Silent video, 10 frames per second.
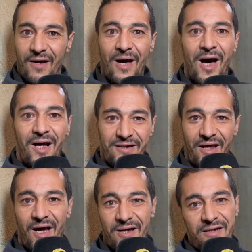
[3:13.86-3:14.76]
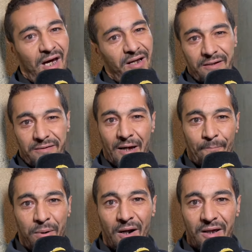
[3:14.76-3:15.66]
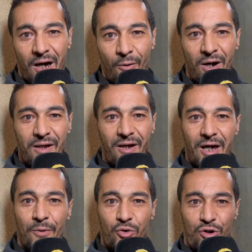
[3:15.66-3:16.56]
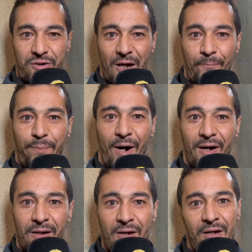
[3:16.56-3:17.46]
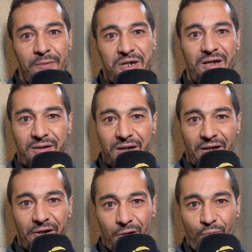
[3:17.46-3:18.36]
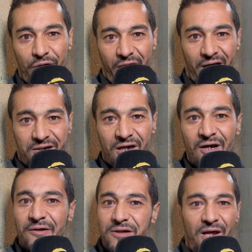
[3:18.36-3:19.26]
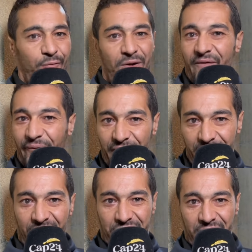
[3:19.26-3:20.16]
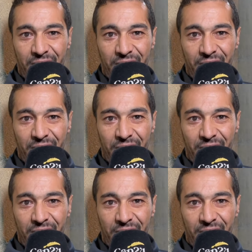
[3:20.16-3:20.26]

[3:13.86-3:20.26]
احسن حاجه تخلينا الطبال خاو هذا اللي قال ما خصوش الطبال يمشي للدار ديالهم وينعس كيما ما يفيقش